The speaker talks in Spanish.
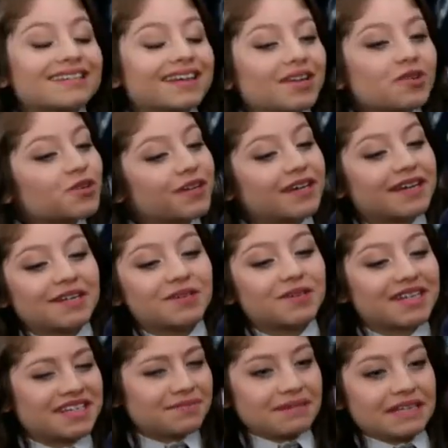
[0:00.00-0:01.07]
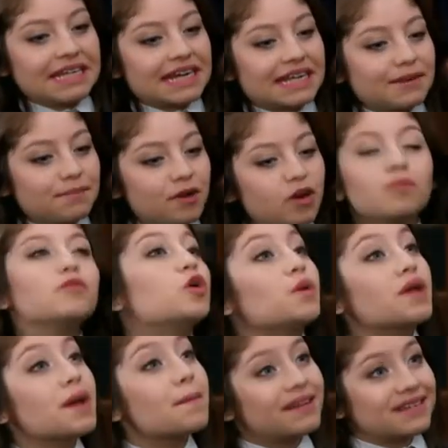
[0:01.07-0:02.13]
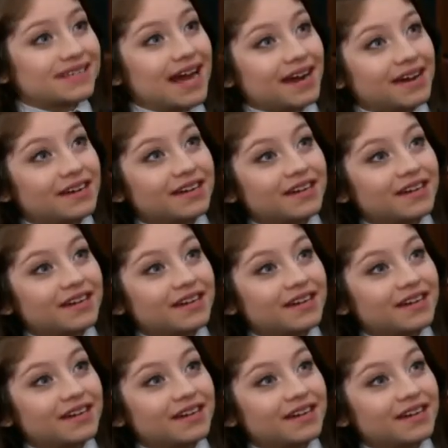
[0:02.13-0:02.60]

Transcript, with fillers: verdad es que no sé, no sé si invitarte, pero lo voy a pensar.